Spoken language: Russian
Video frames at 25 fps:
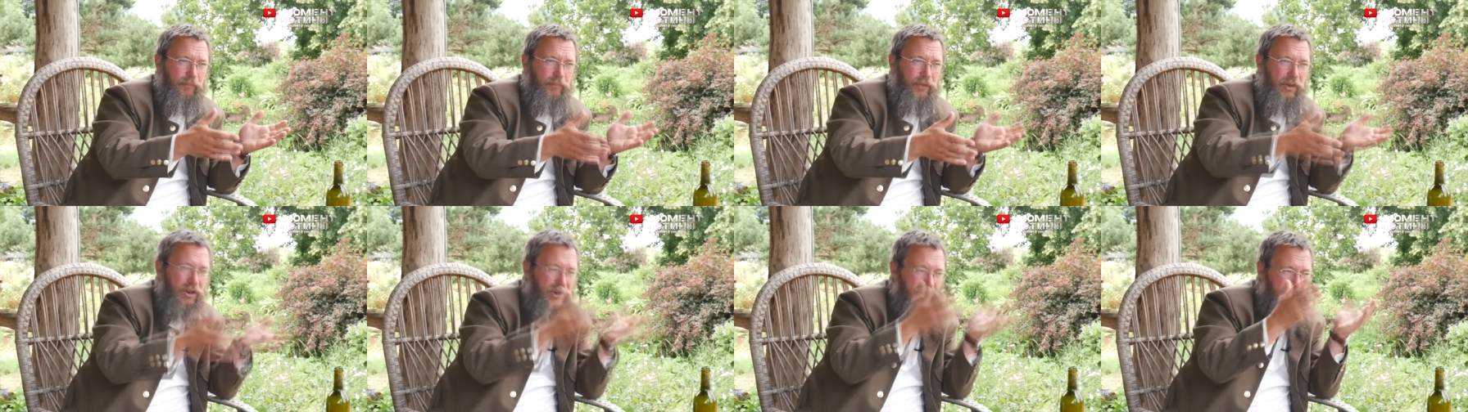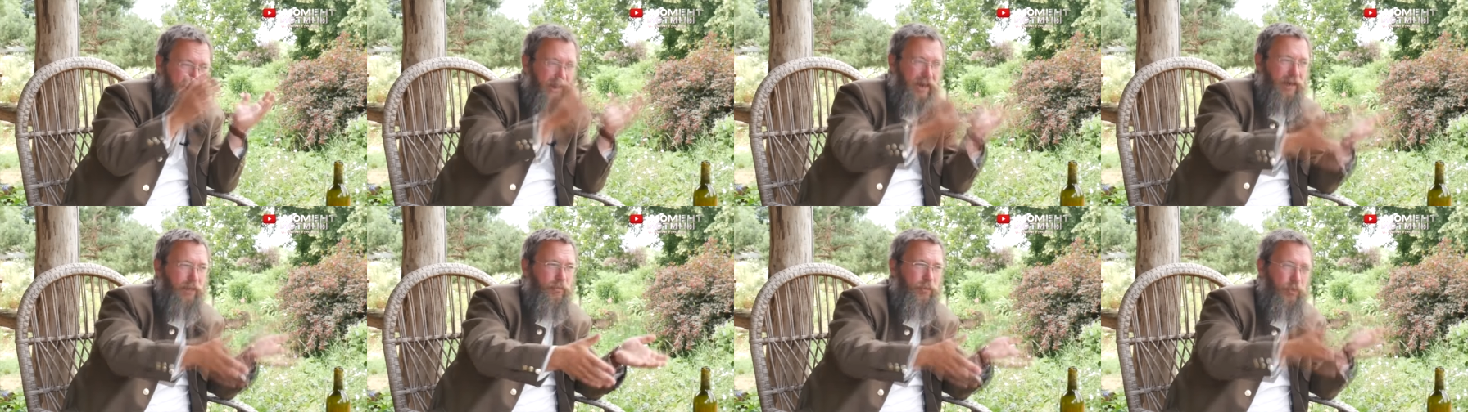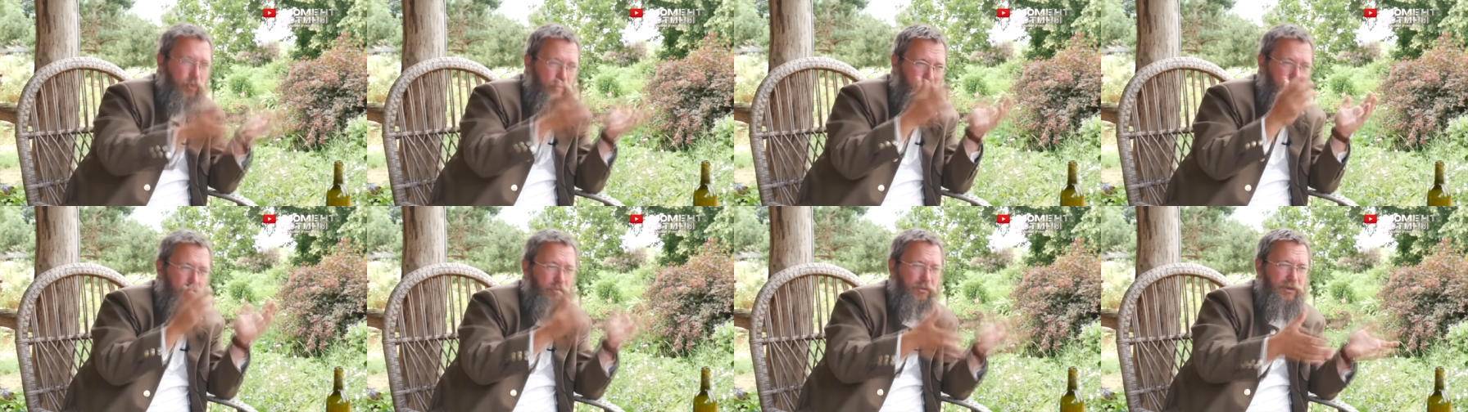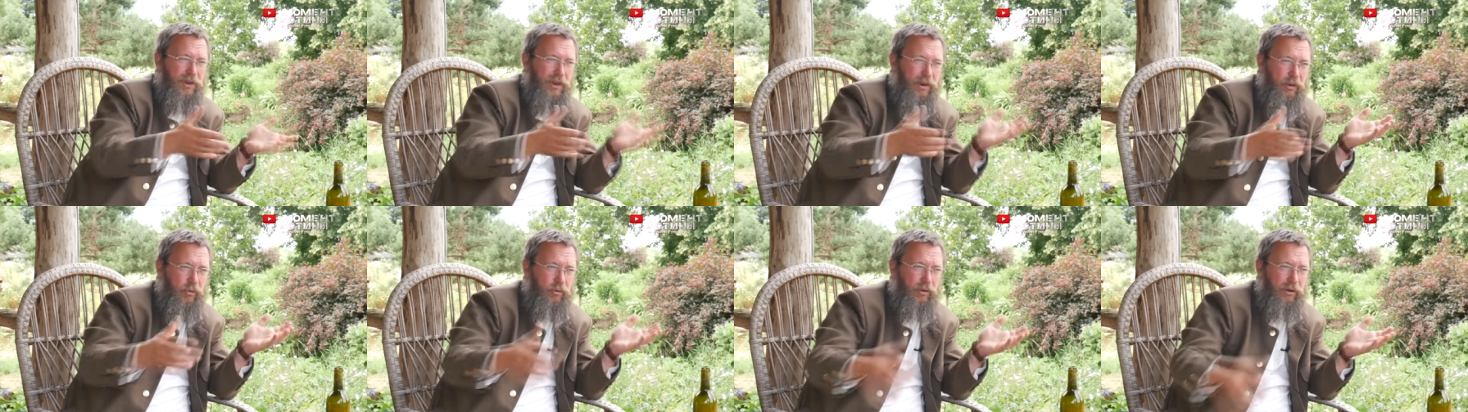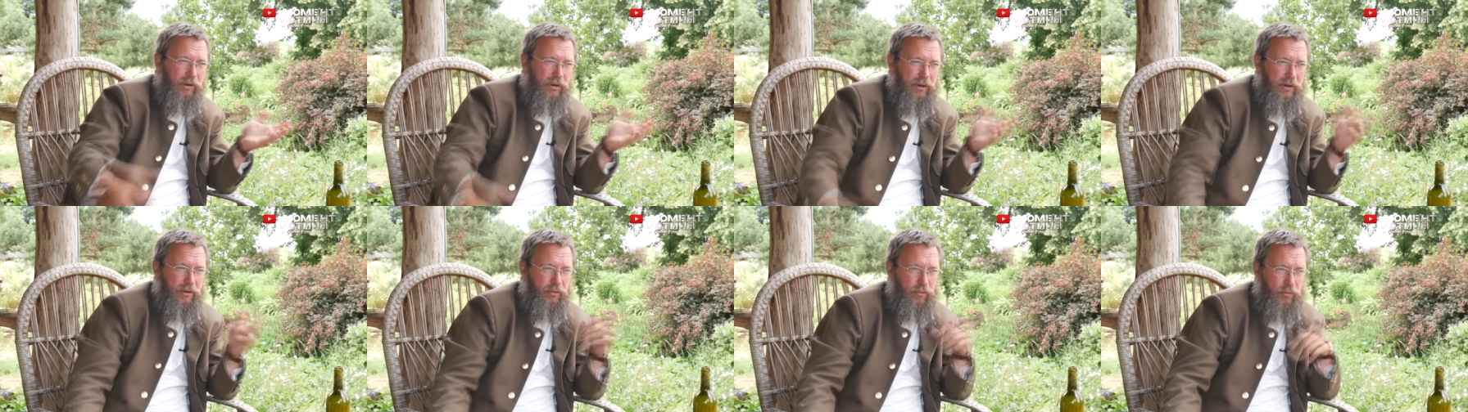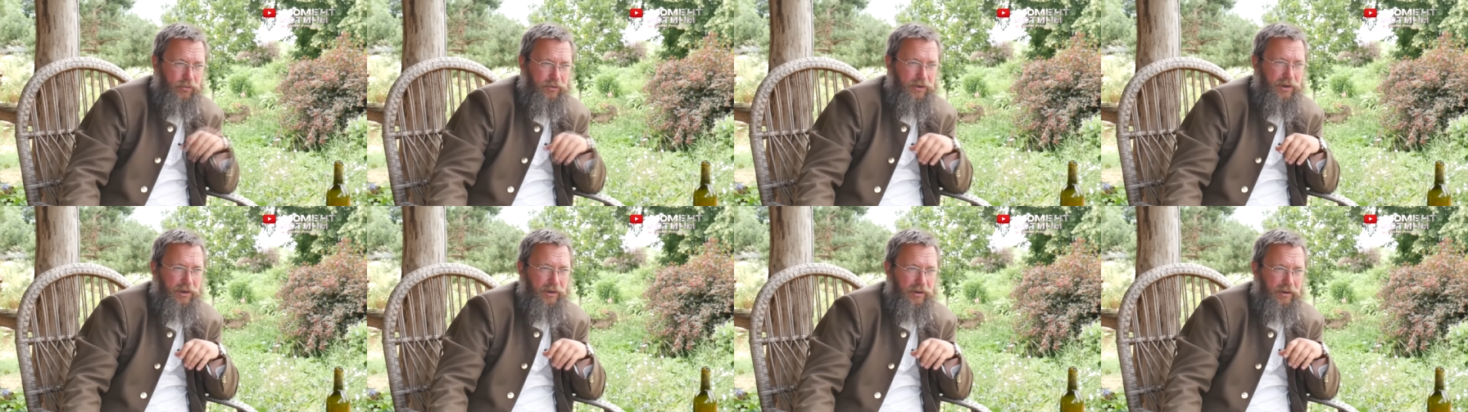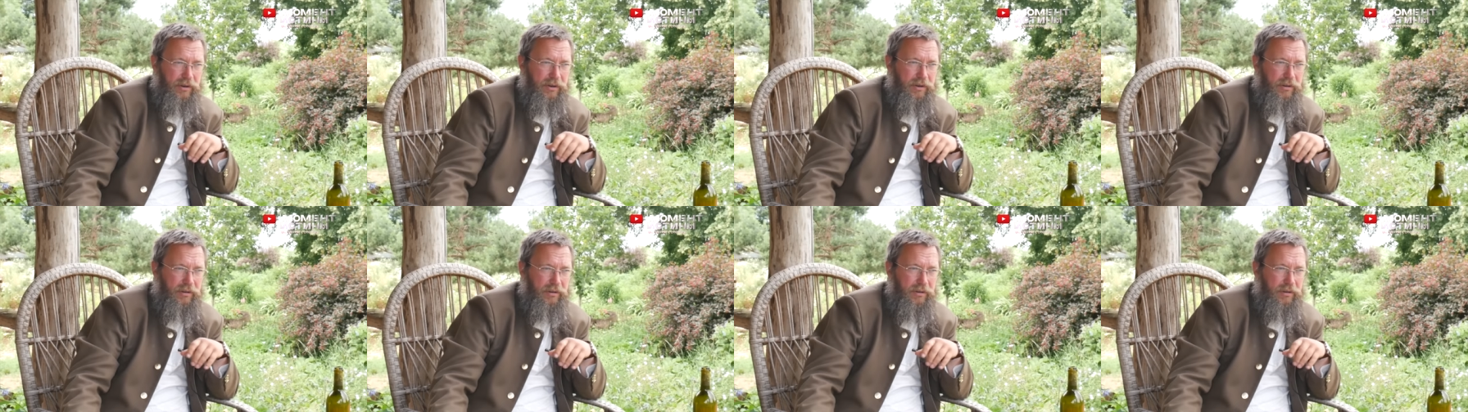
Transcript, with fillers: и скармливают им всякую отраву в сетях?